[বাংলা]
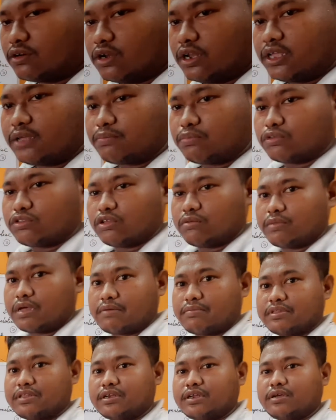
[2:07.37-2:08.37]
হলে প্রথমে
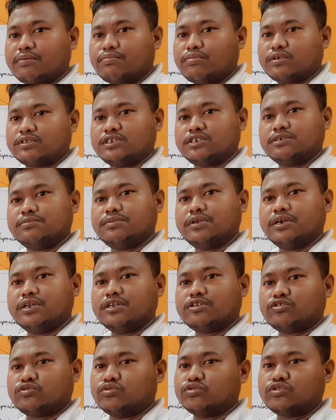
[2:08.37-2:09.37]
আমাদেরকে পজিটিভ
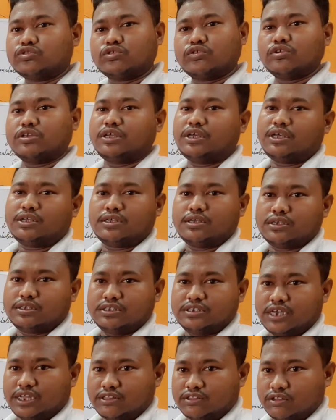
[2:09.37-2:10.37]
ডিগ্রির সূত্র নিয়ে
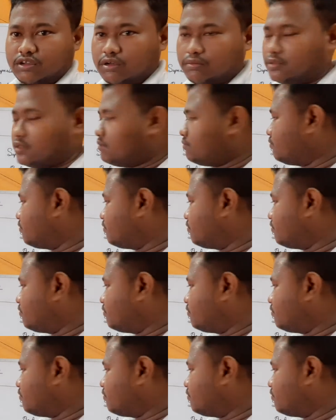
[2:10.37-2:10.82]
জানতে হবে